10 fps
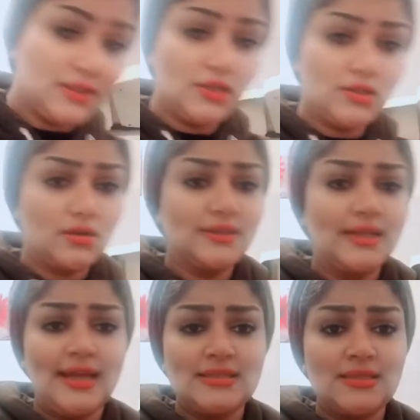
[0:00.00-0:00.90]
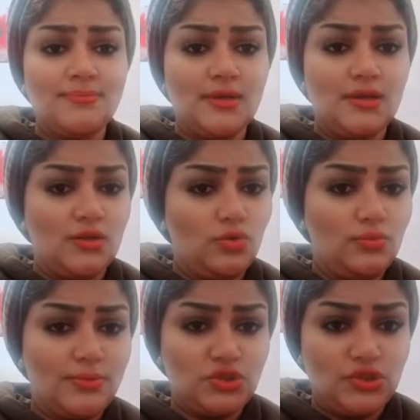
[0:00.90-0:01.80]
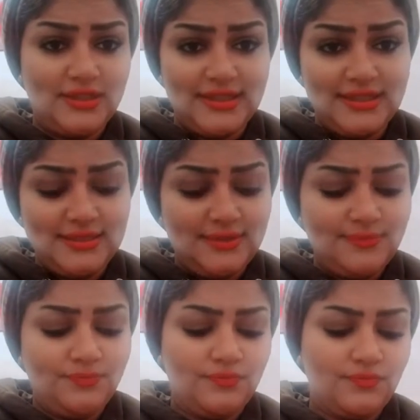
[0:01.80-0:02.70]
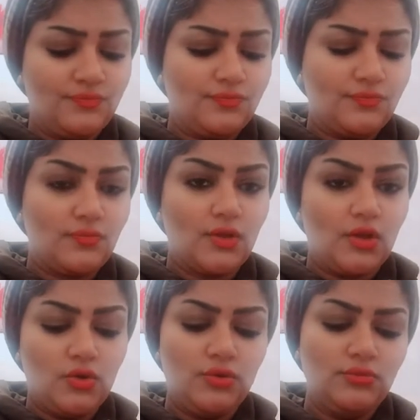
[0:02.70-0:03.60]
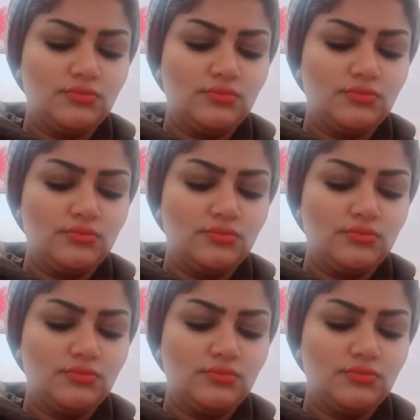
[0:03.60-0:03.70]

درجات على حسب آه، لون بشرتك انتي اهو